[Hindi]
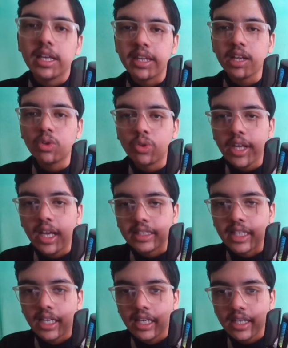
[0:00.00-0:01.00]
कि यार उन्होंने
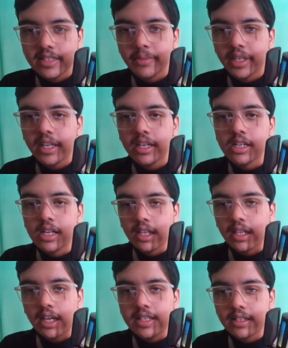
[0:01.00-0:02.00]
आधार कार्ड सबमिट किया
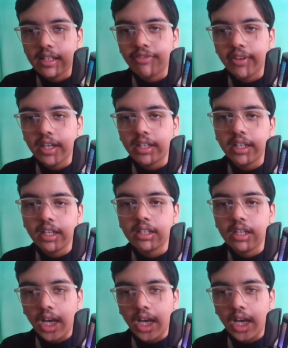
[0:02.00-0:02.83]
कास्ट सर्टिफिकेट दिया